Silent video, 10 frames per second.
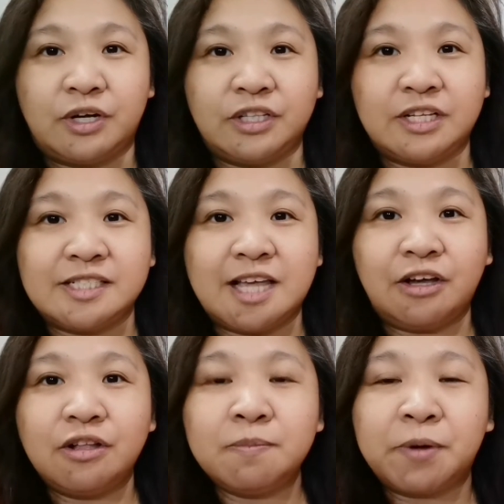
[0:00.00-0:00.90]
On uh, the
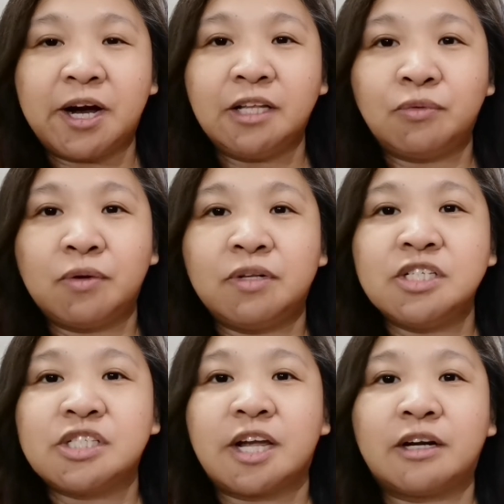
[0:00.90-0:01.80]
second part, we
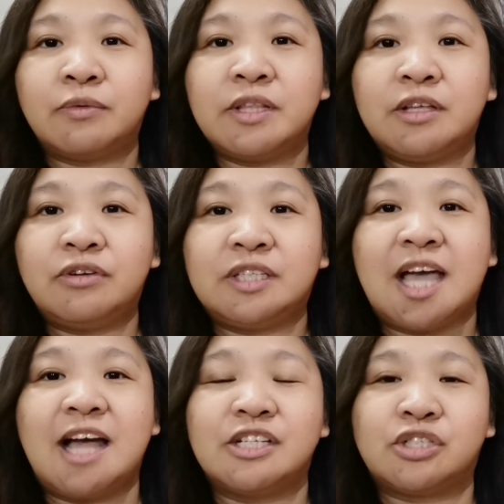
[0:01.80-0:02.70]
will share with you
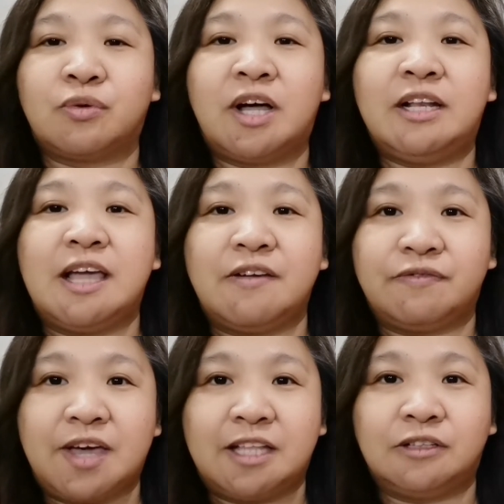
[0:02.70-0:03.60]
the actual
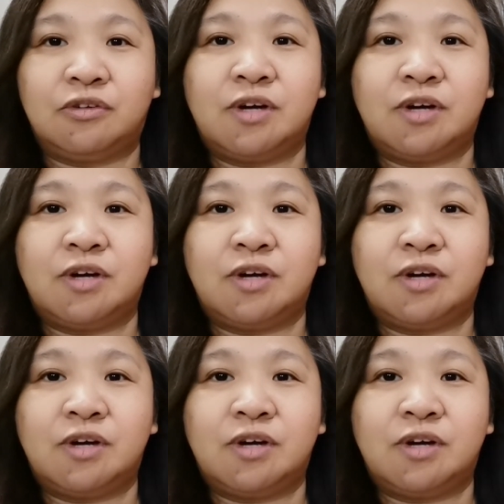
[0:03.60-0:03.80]
event,